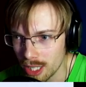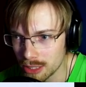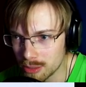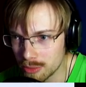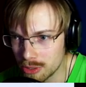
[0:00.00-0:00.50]

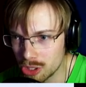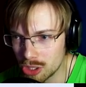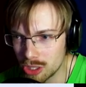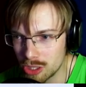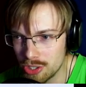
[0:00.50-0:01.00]
от
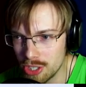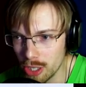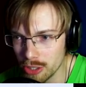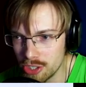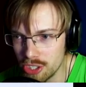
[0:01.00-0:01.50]

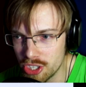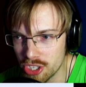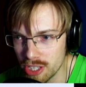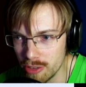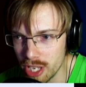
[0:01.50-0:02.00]

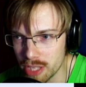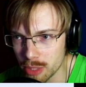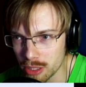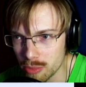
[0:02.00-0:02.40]
зеленосисечной ведьмы.